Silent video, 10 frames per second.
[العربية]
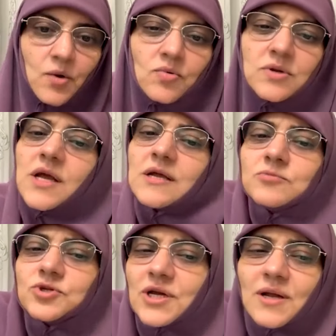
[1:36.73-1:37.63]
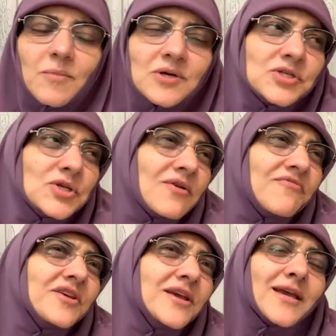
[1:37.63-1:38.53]
وتلاقي المشكله مأثره
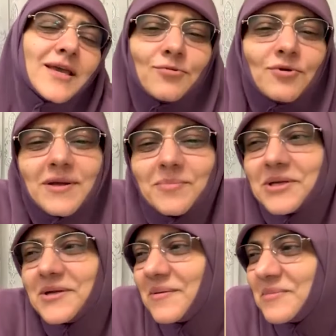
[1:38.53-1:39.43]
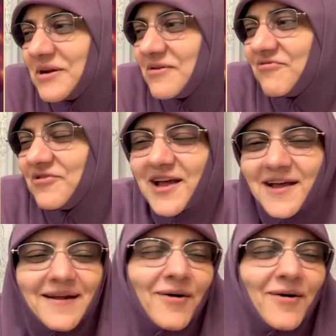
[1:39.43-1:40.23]
فيكي وبيعمل له فلانه